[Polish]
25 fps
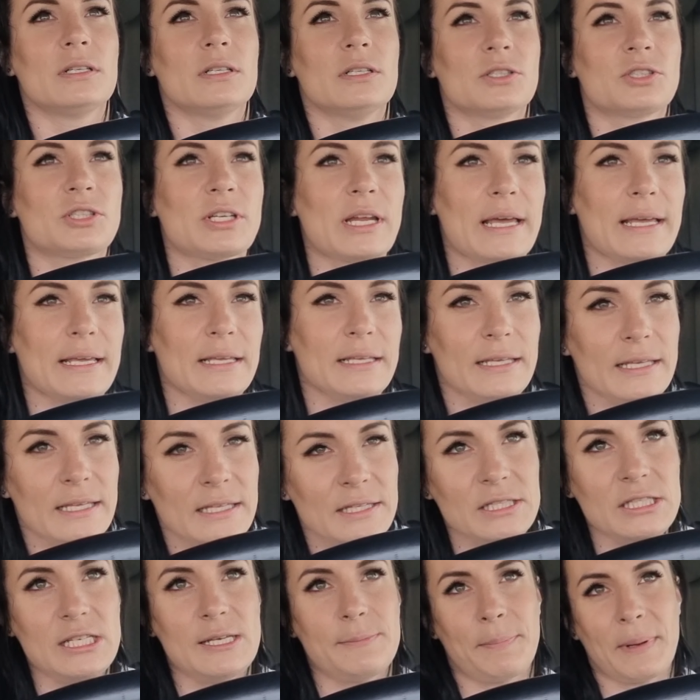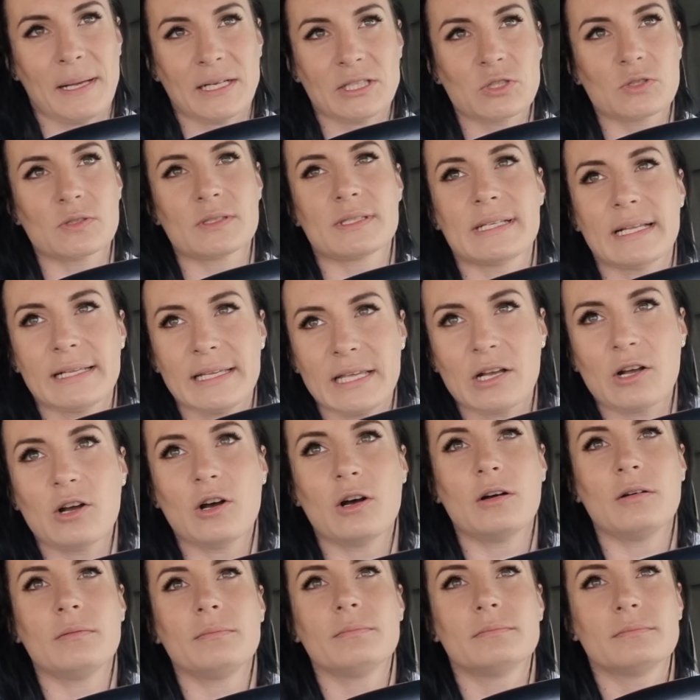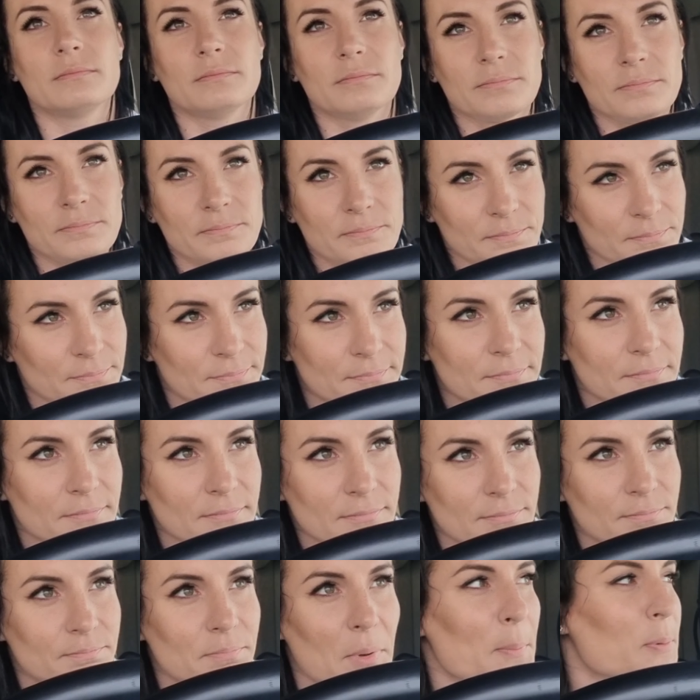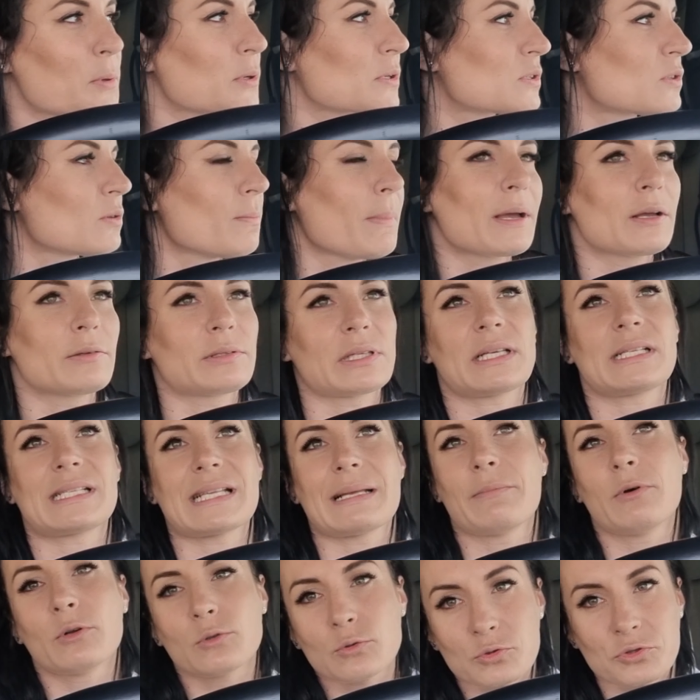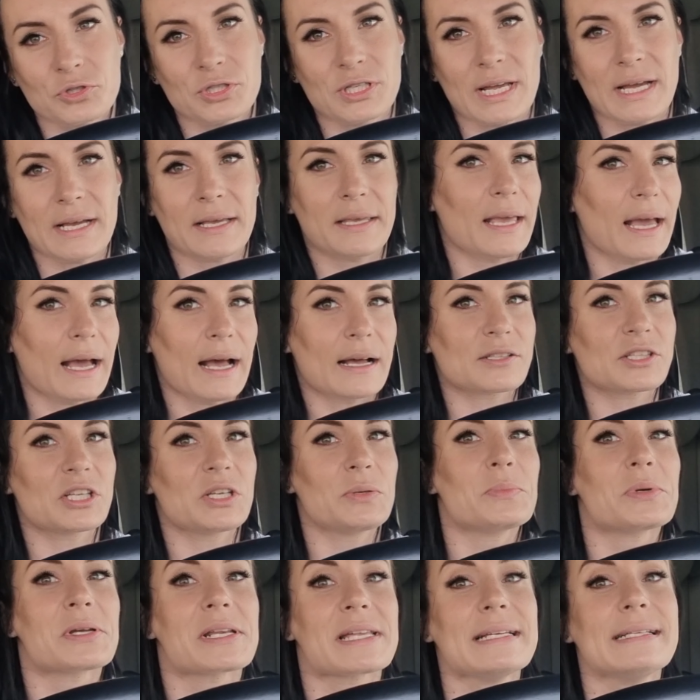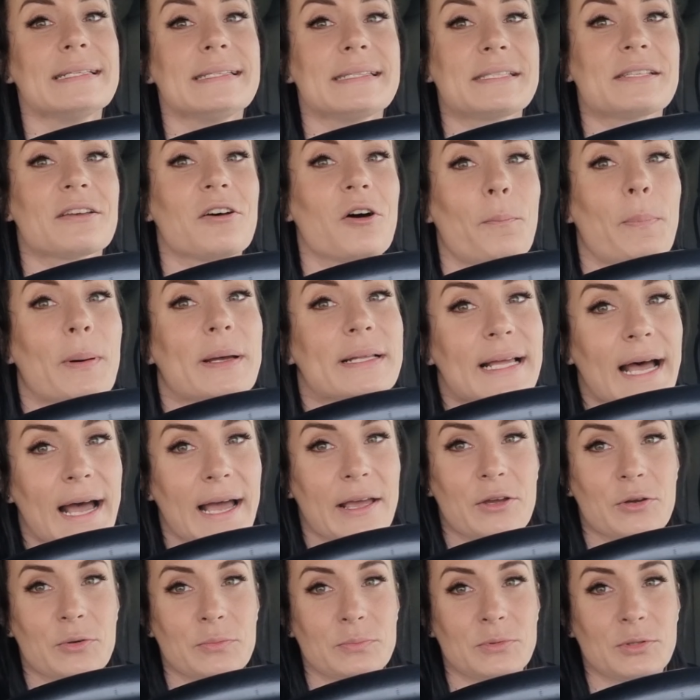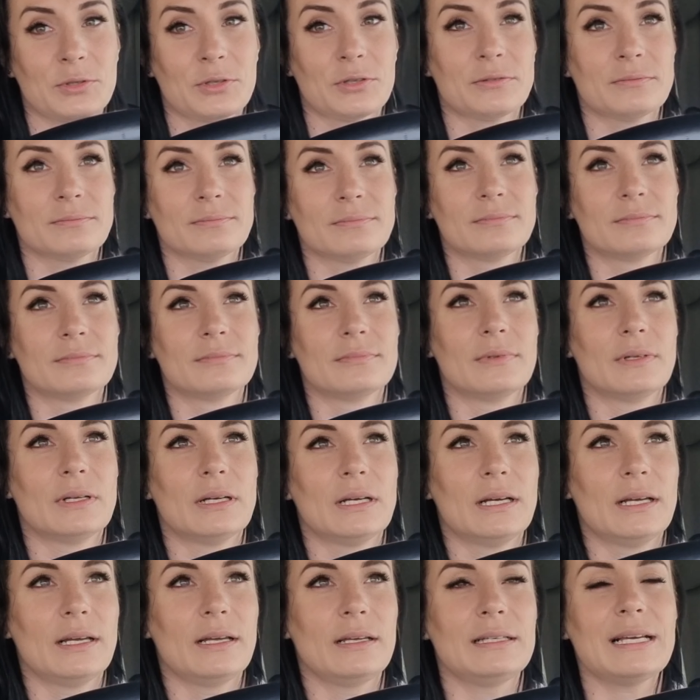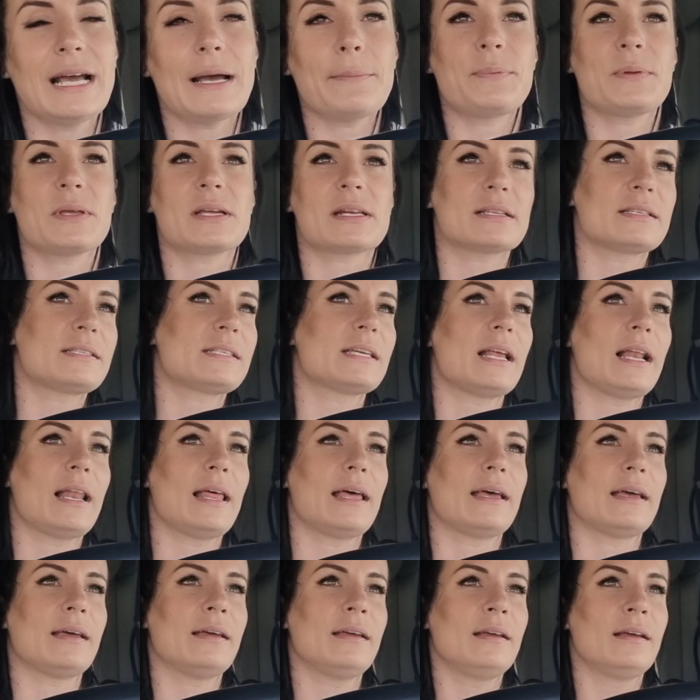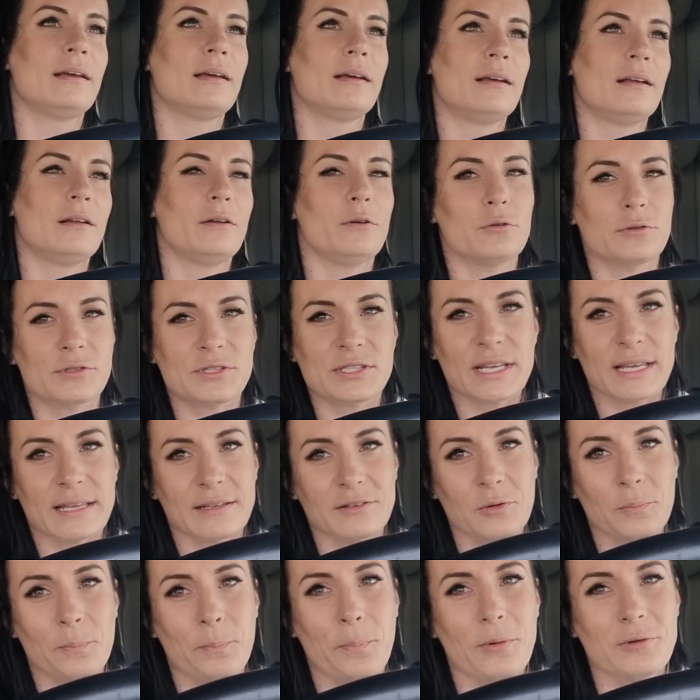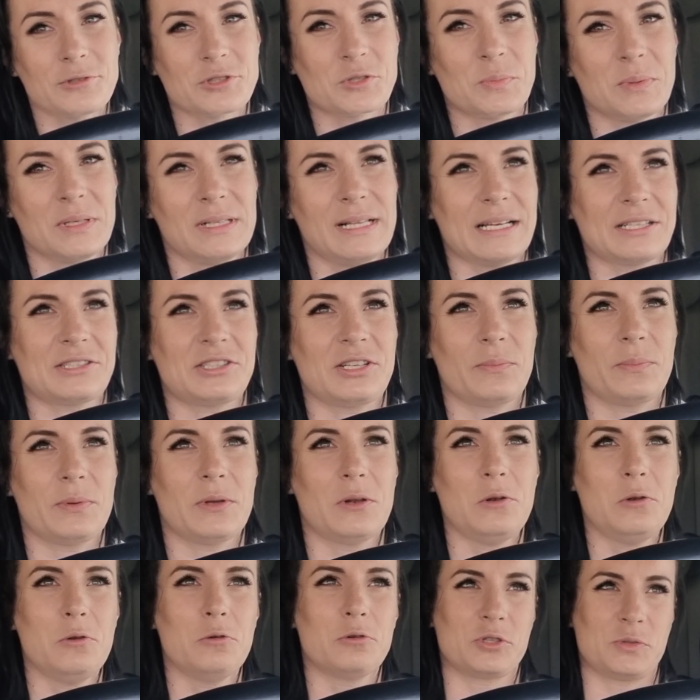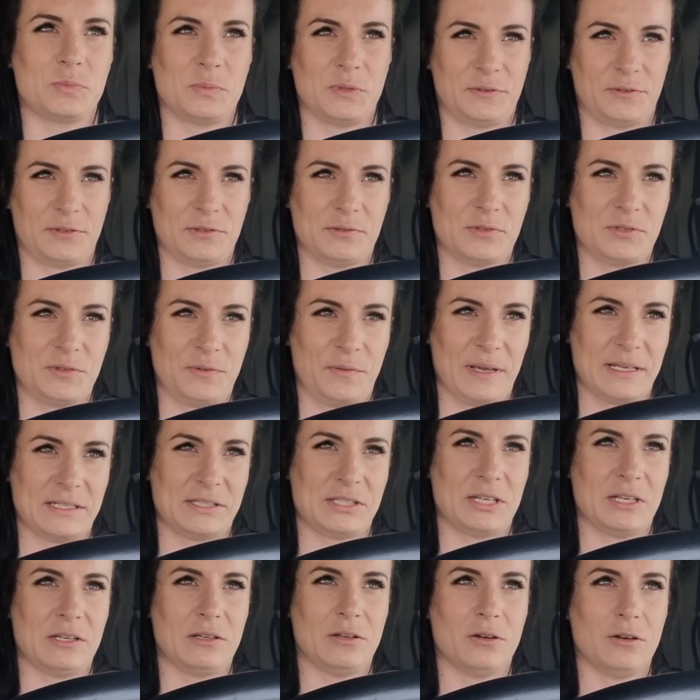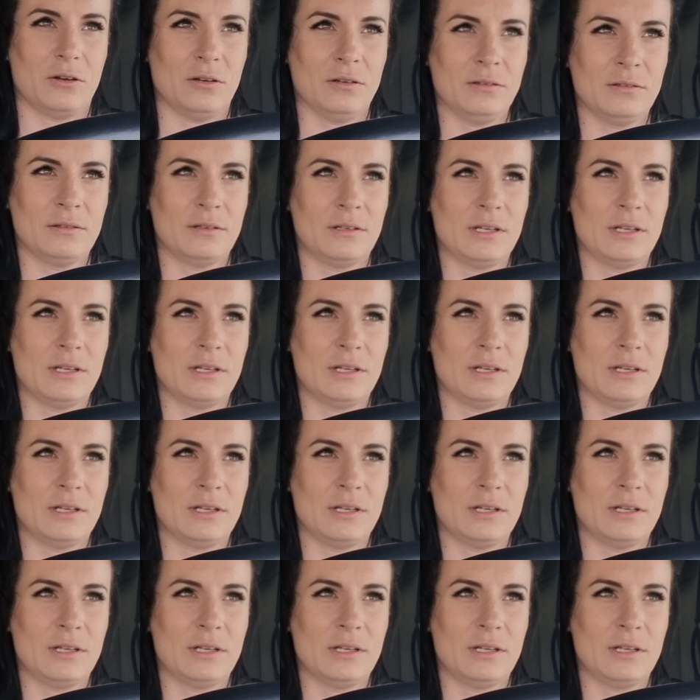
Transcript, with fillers: że inni patrząc na niego po prostu mają takie samo odczucie jak ja, że im ręce opadają, no. Ja pierdzielę! Ludzie, no bądźmy dla siebie ludźmi w tym świecie, no!